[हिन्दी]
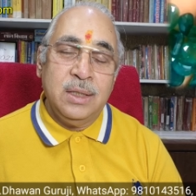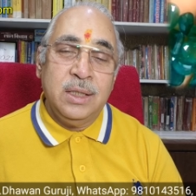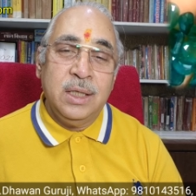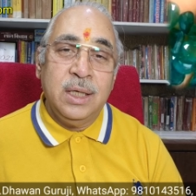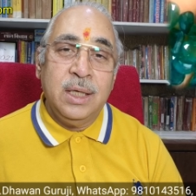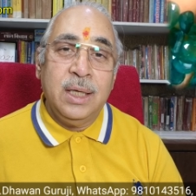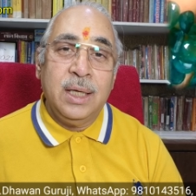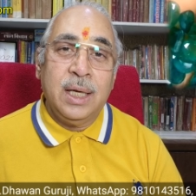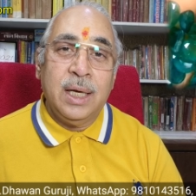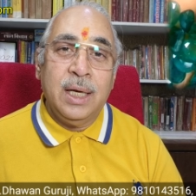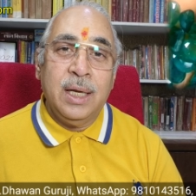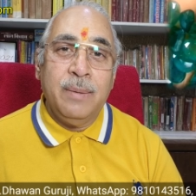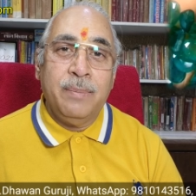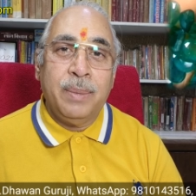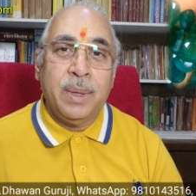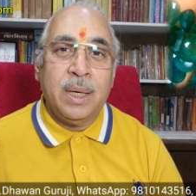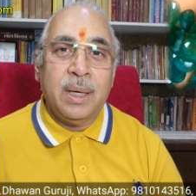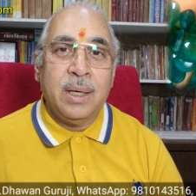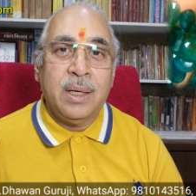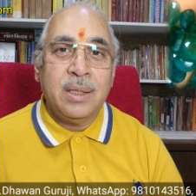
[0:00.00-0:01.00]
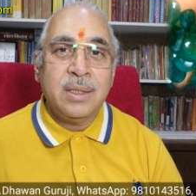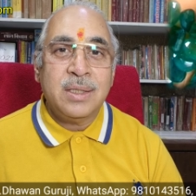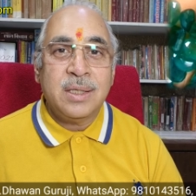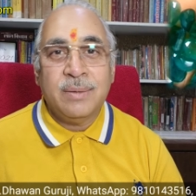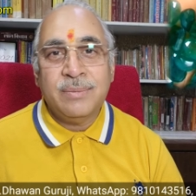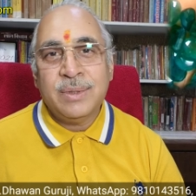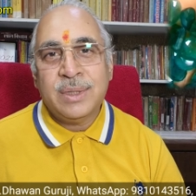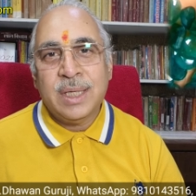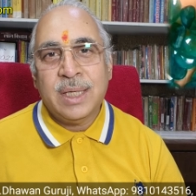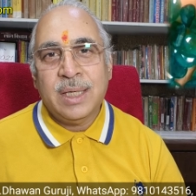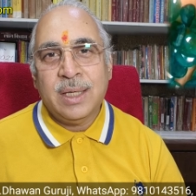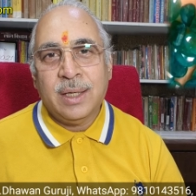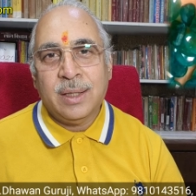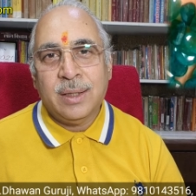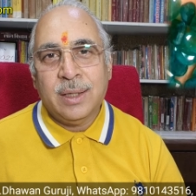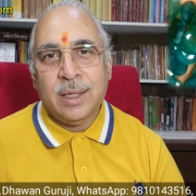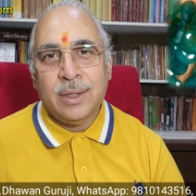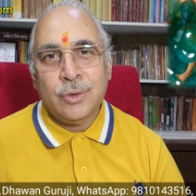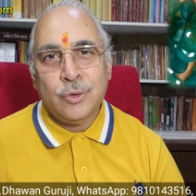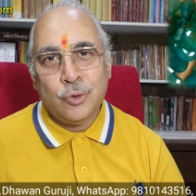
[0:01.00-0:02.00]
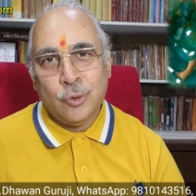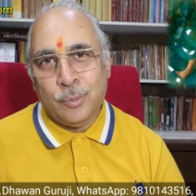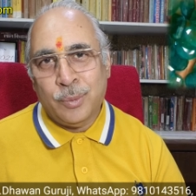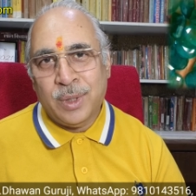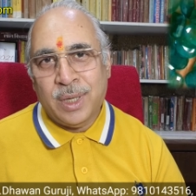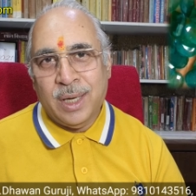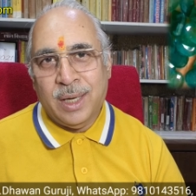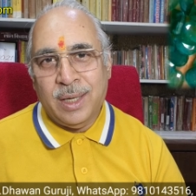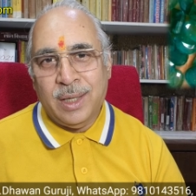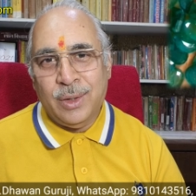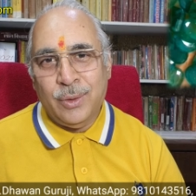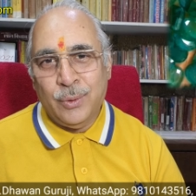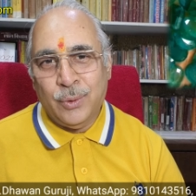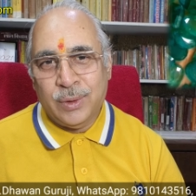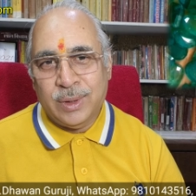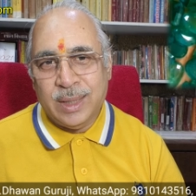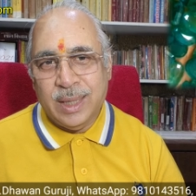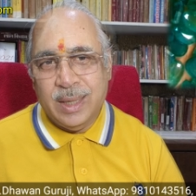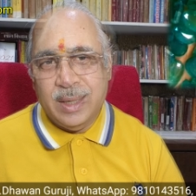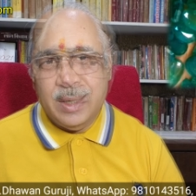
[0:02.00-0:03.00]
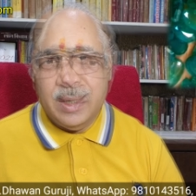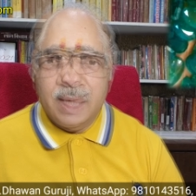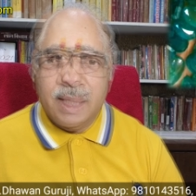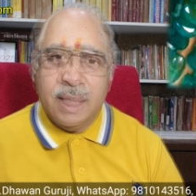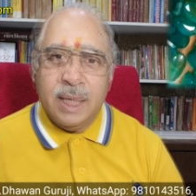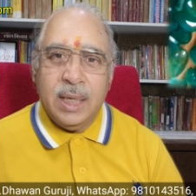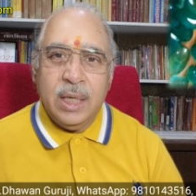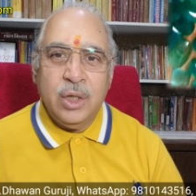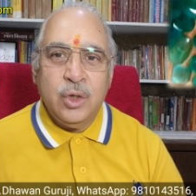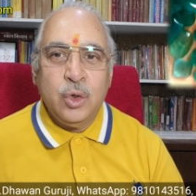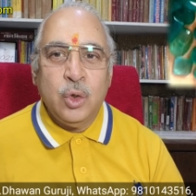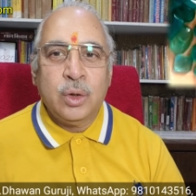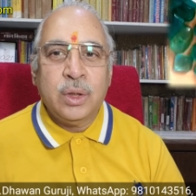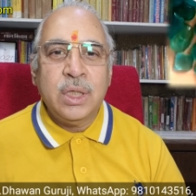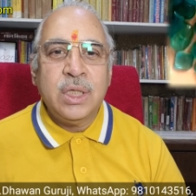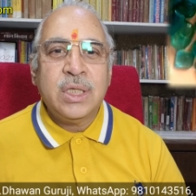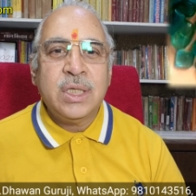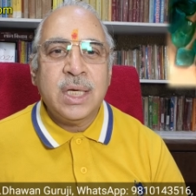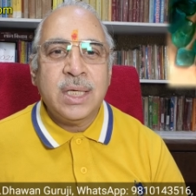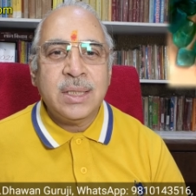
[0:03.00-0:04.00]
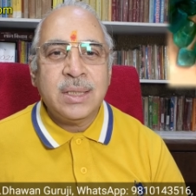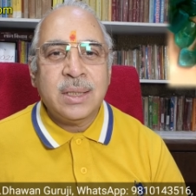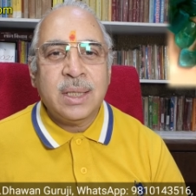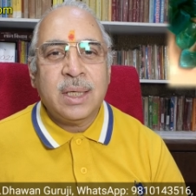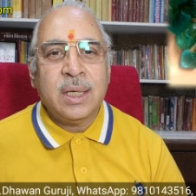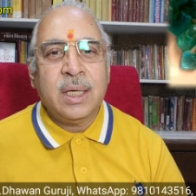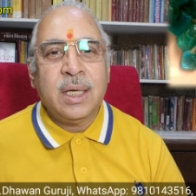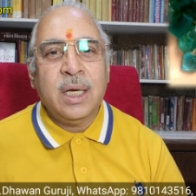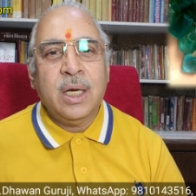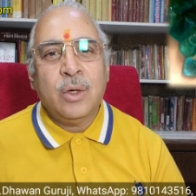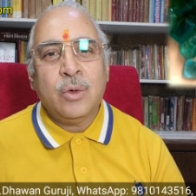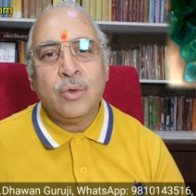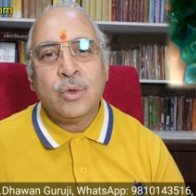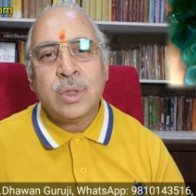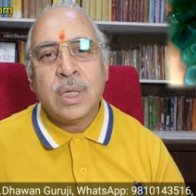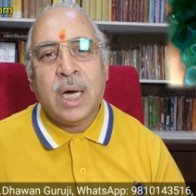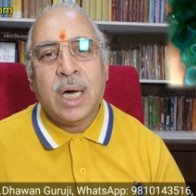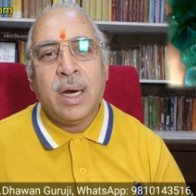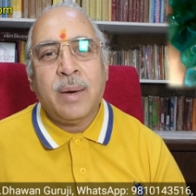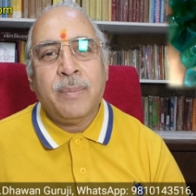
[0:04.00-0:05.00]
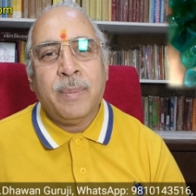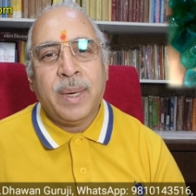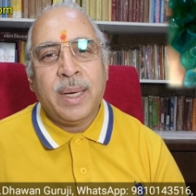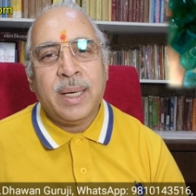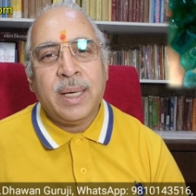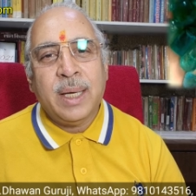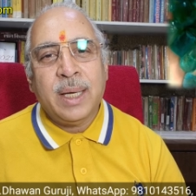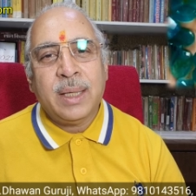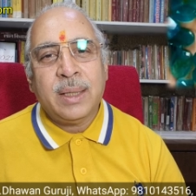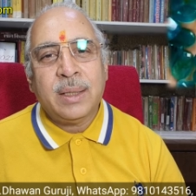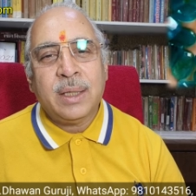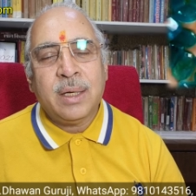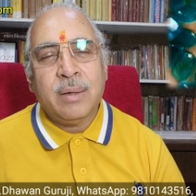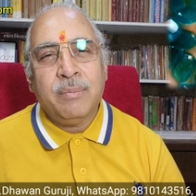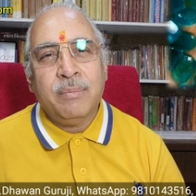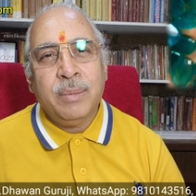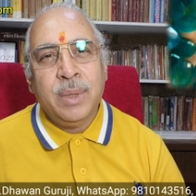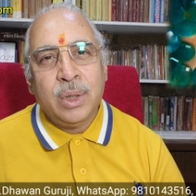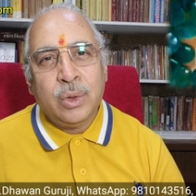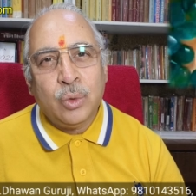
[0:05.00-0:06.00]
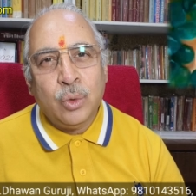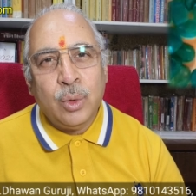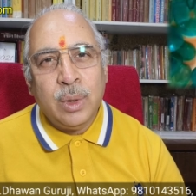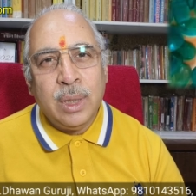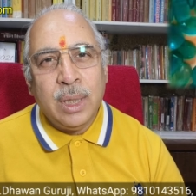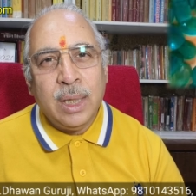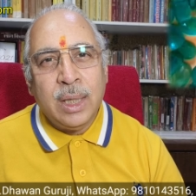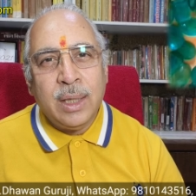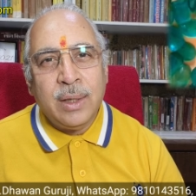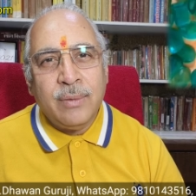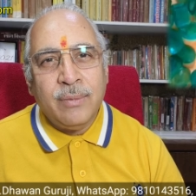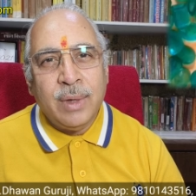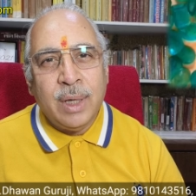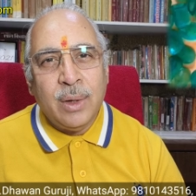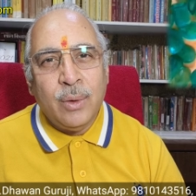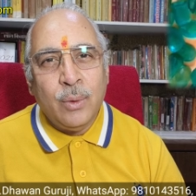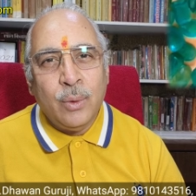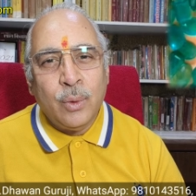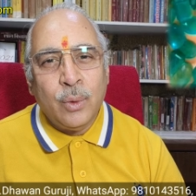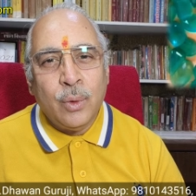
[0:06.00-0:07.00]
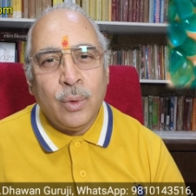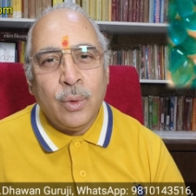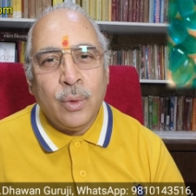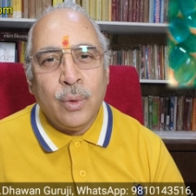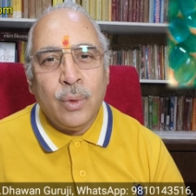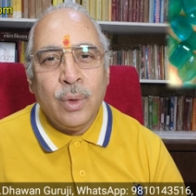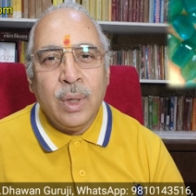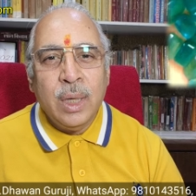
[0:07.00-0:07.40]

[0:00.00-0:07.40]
जिनके लिए पन्ना सबसे ज्यादा शुभकारी होता है ये ज्योतिष शास्त्र के अनुसार पन्ना रतन मिथुन लगन वालों को